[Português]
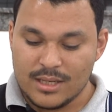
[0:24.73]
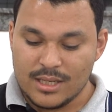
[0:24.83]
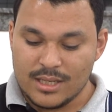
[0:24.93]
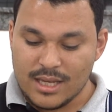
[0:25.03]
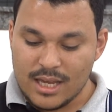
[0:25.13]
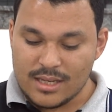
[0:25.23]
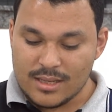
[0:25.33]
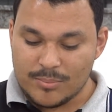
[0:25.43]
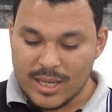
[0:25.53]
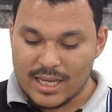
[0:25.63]
E quem
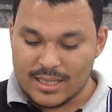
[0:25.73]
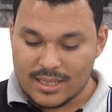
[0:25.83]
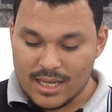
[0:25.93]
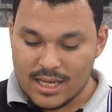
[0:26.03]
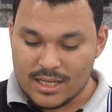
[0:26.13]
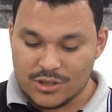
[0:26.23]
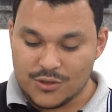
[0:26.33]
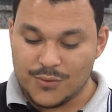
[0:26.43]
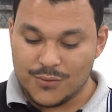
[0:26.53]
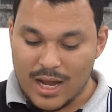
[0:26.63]
perder
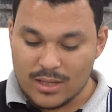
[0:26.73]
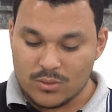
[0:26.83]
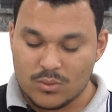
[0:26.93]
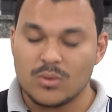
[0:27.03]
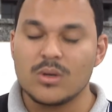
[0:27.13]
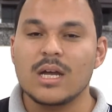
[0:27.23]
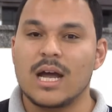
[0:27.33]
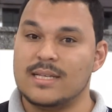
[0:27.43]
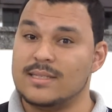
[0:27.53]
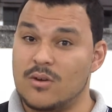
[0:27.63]
de fato,
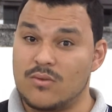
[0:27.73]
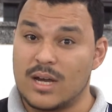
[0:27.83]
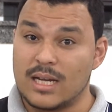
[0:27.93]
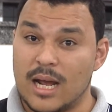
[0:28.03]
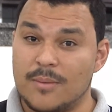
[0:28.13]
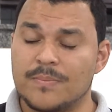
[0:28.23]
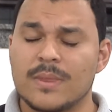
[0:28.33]
a salvará.